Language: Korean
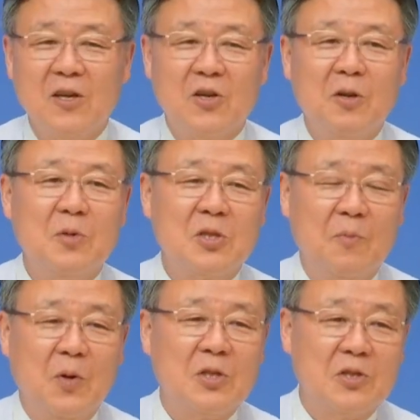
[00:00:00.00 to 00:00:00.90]

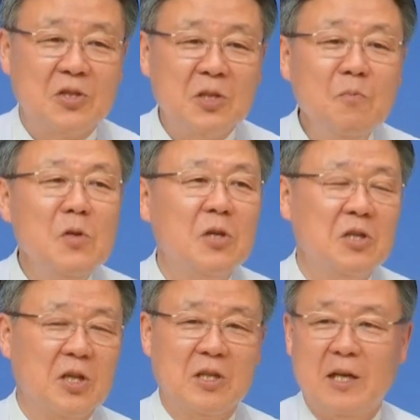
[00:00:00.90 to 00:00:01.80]
그러면서 벌써
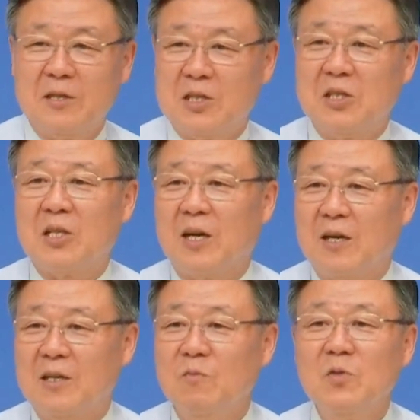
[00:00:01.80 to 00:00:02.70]
10년이 됐다는
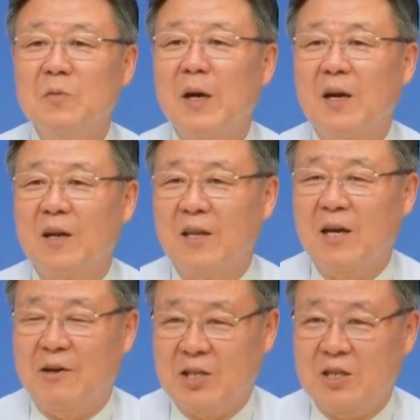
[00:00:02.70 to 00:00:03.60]
기사가 큼지막하게
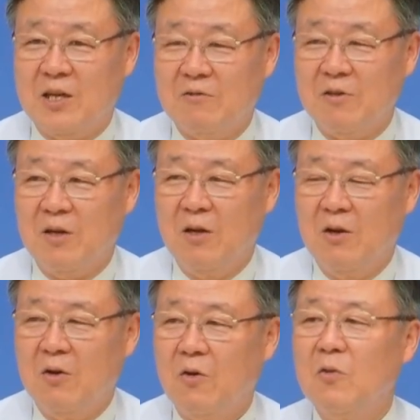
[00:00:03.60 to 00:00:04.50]
나왔더라고요.
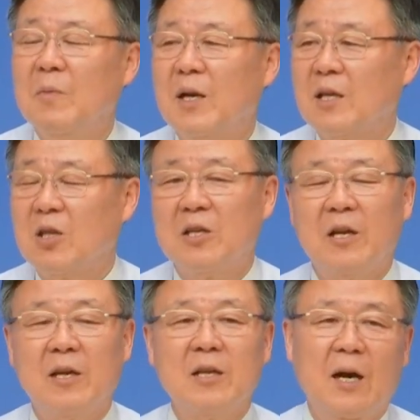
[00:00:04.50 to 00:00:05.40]
얼마나
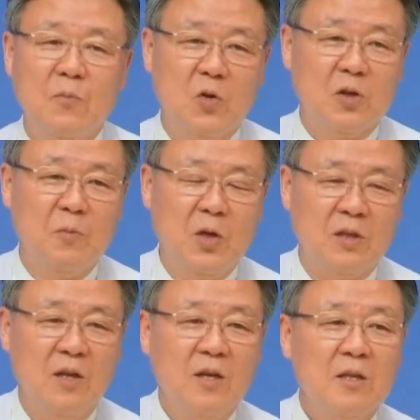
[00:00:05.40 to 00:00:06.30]
대단한
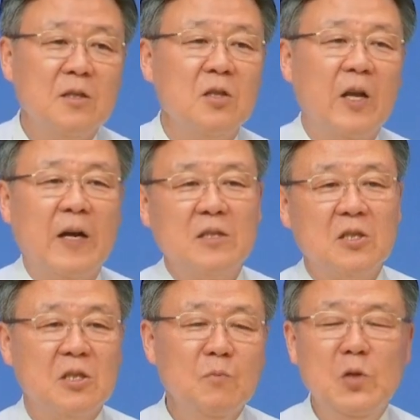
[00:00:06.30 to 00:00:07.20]
감독이면 은퇴한 지
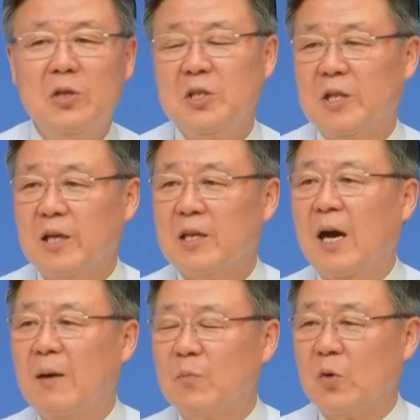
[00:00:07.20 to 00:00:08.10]
10년 지난
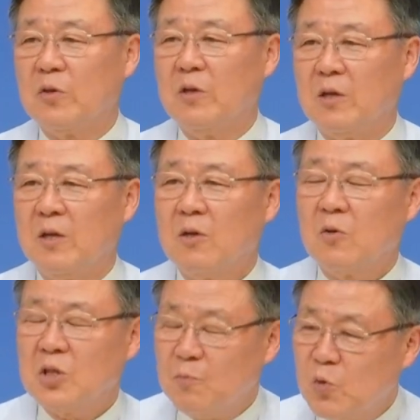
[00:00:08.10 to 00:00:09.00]
감독을
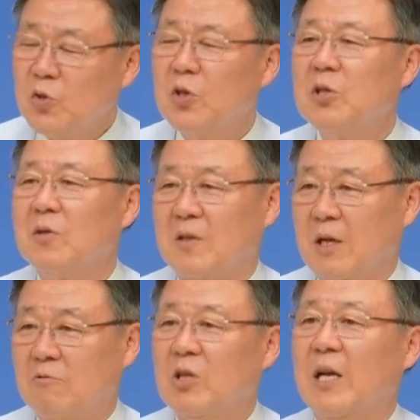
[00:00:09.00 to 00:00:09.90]
10주년이
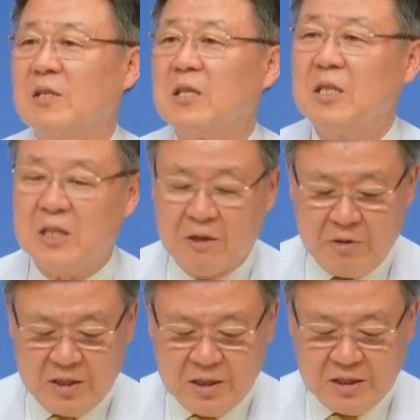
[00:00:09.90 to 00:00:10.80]
됐다고 다시
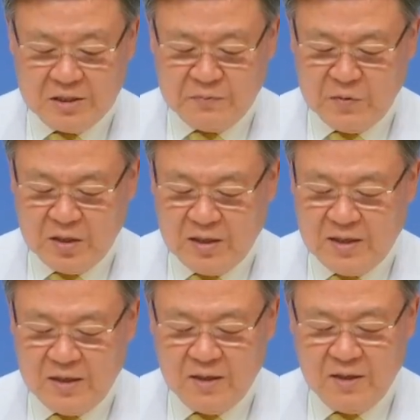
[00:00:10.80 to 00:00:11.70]

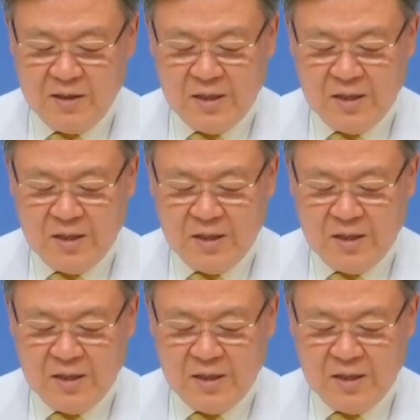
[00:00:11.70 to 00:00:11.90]
기사화했겠습니까?